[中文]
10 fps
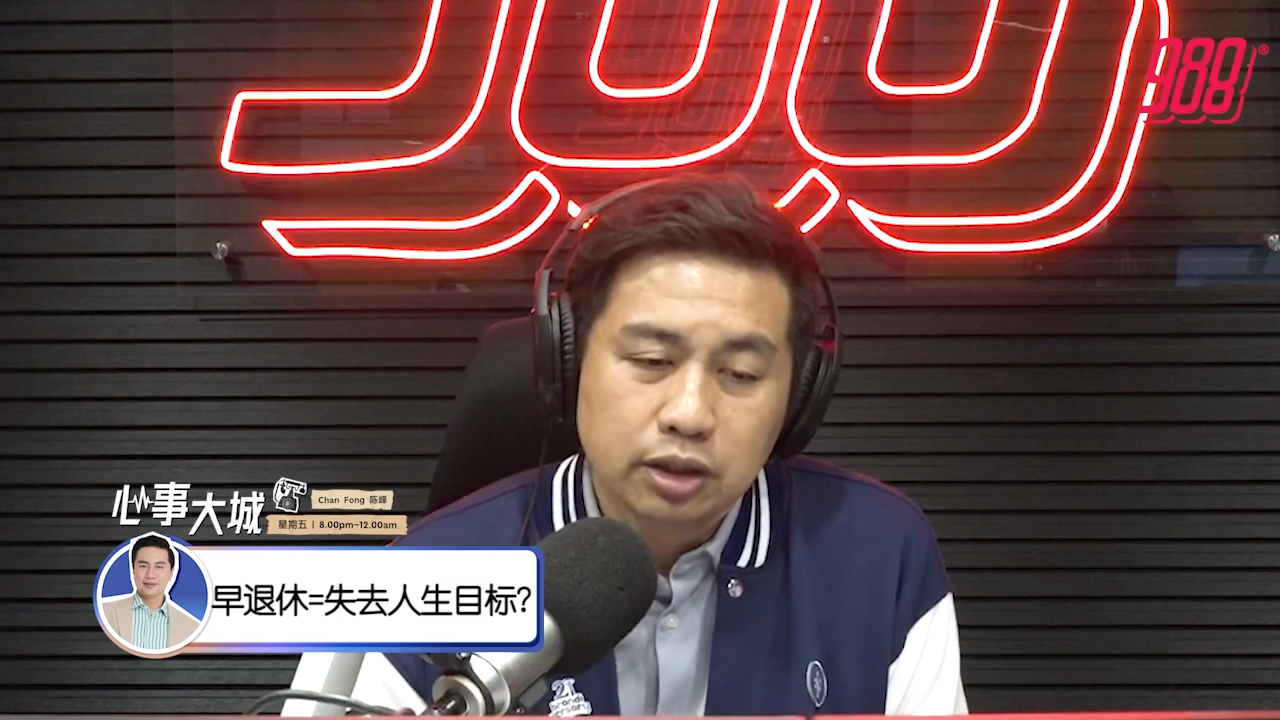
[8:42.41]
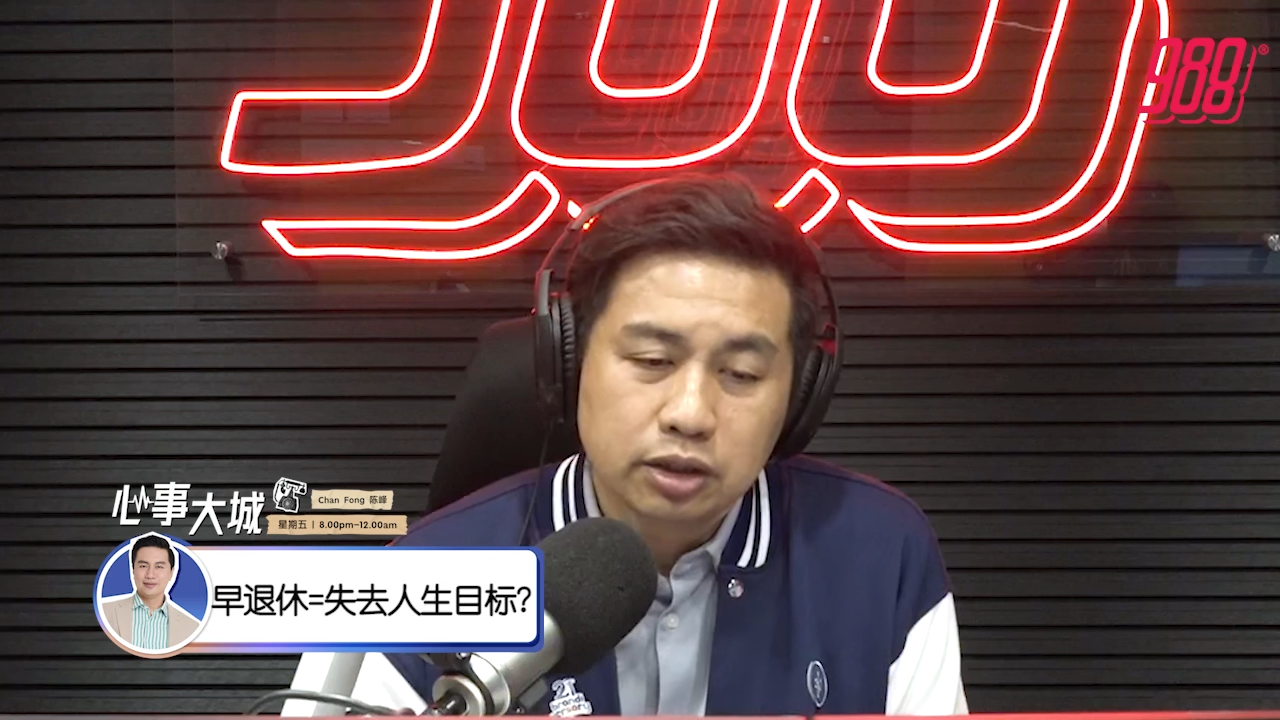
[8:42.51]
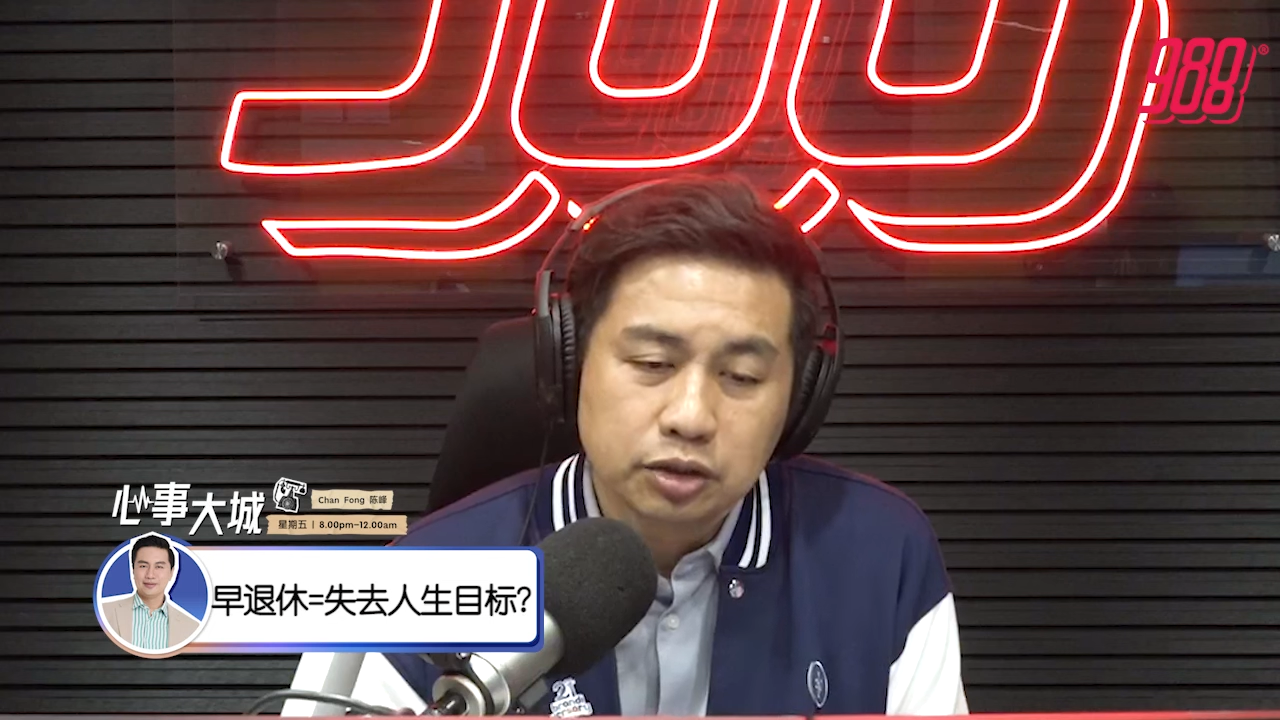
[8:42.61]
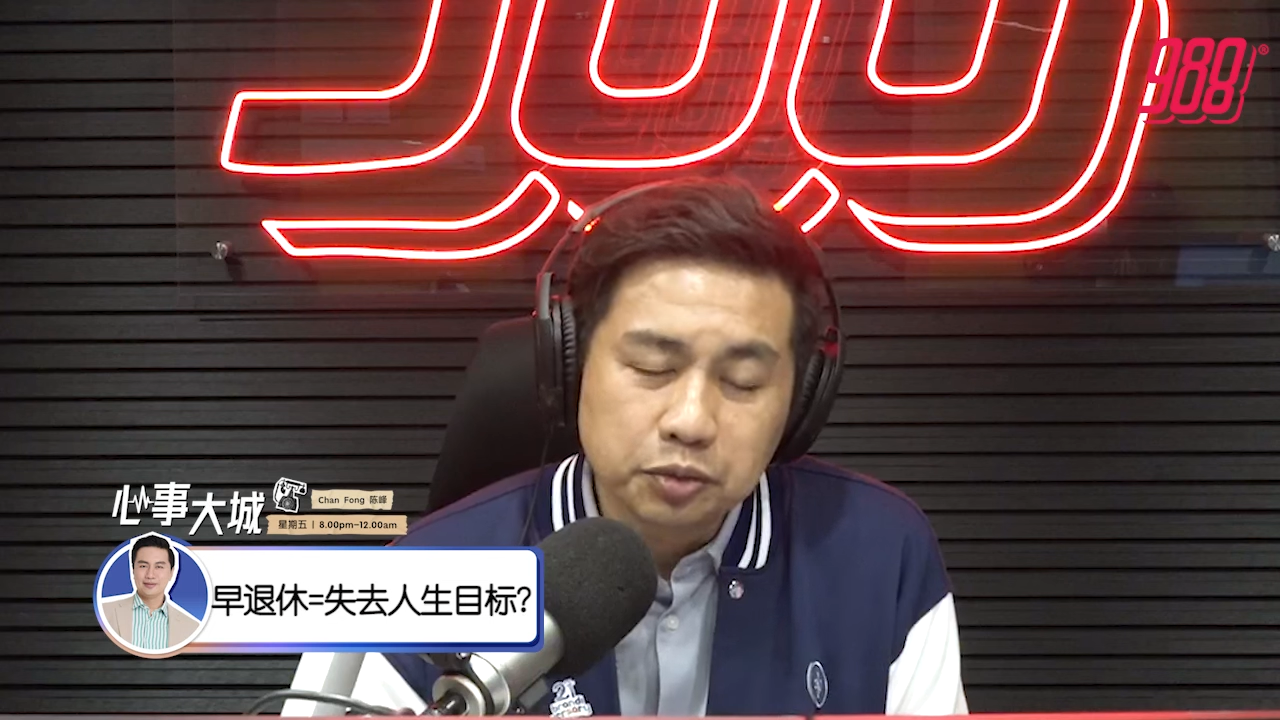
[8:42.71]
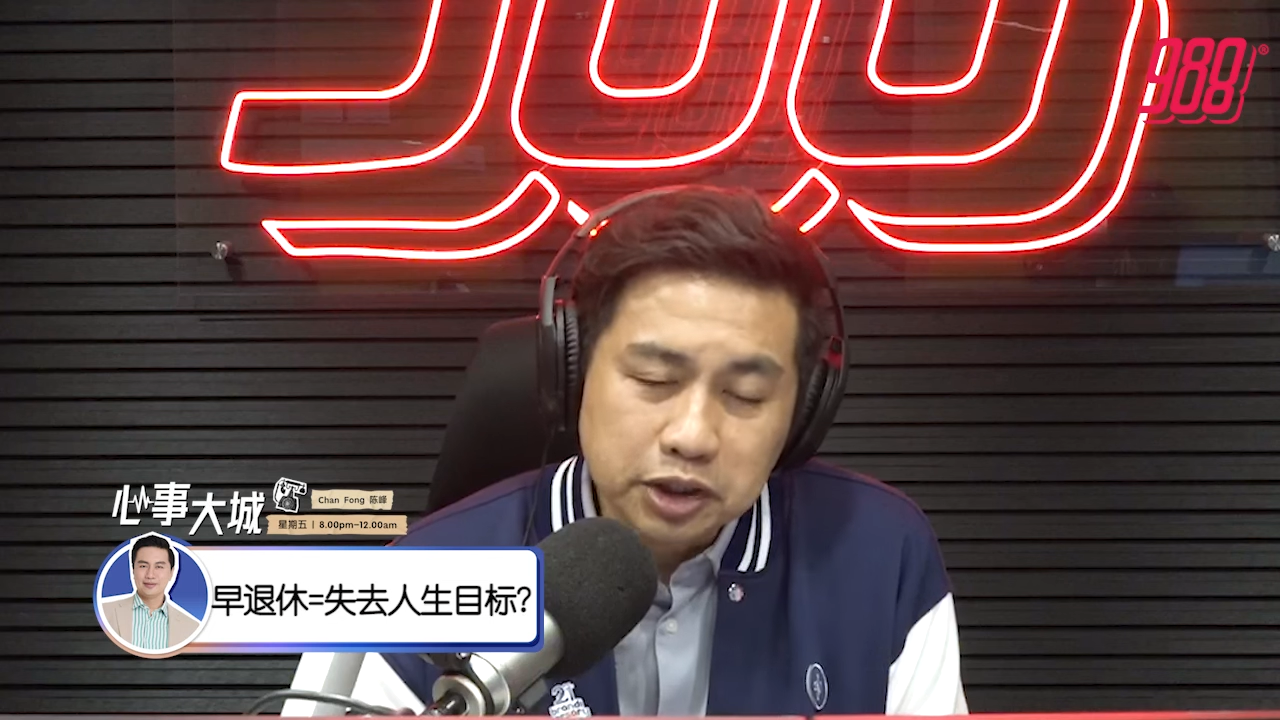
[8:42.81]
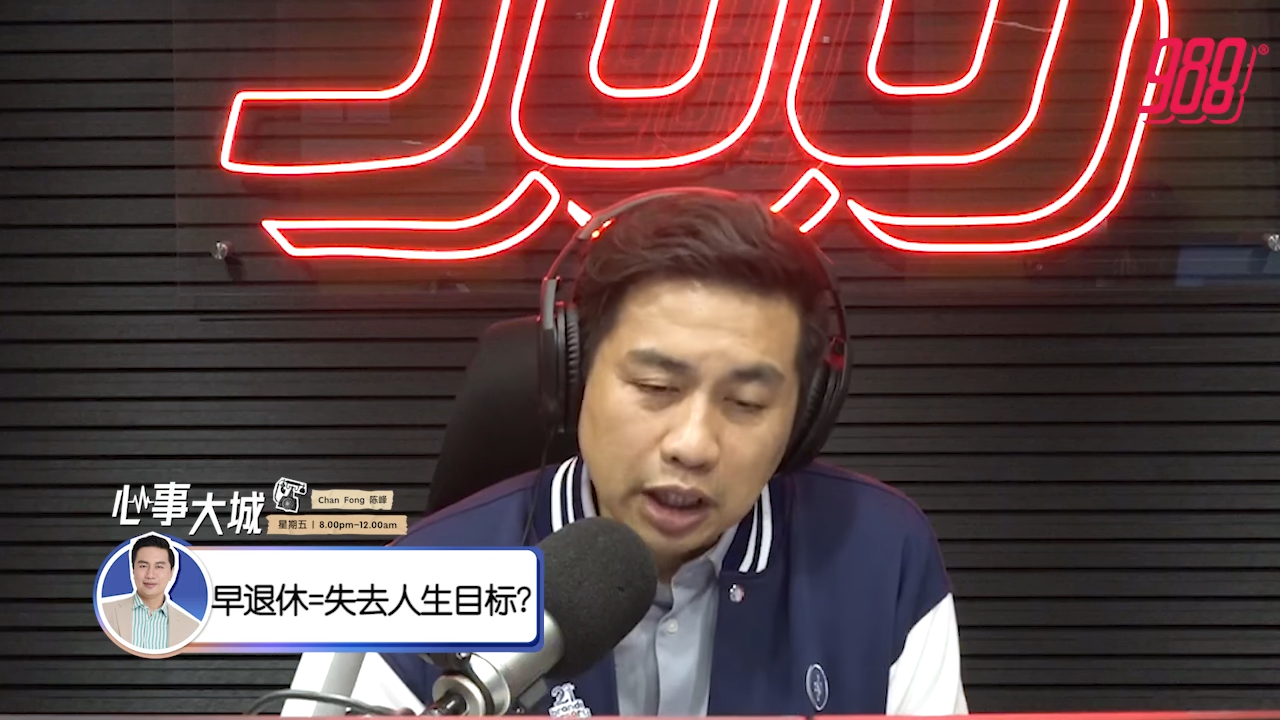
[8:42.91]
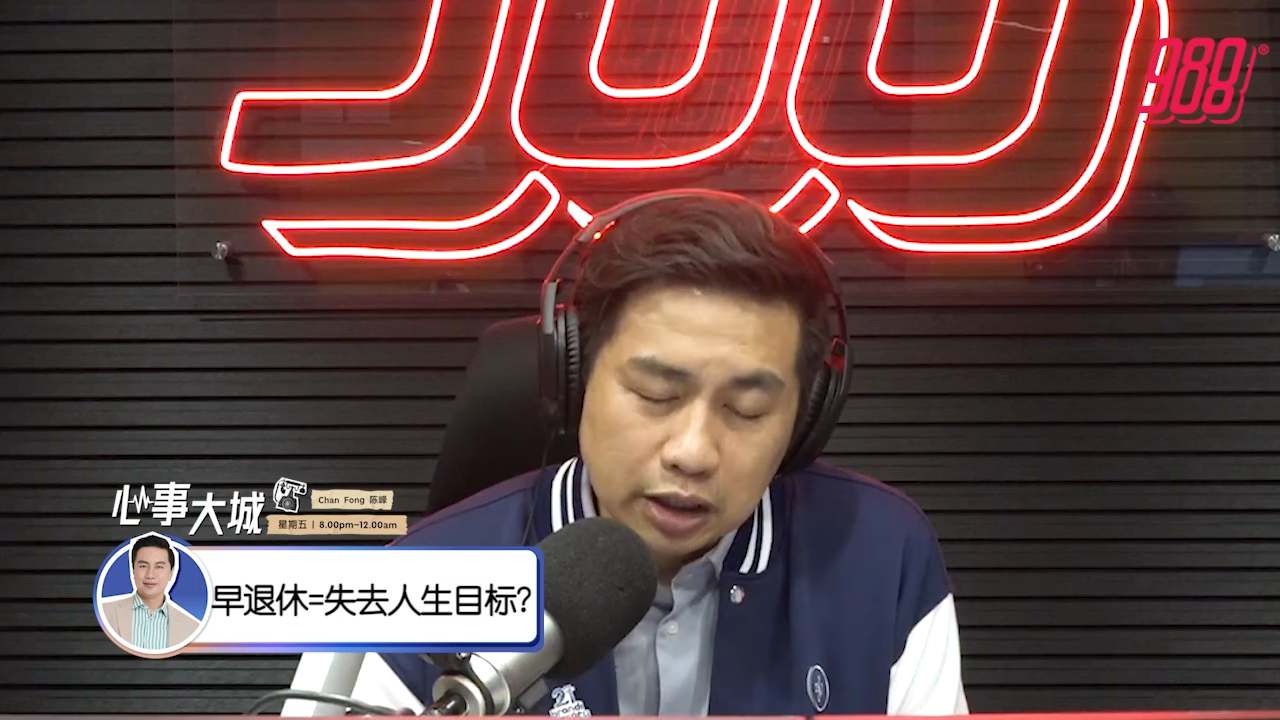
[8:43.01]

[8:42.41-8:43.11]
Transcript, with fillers: 怎么讲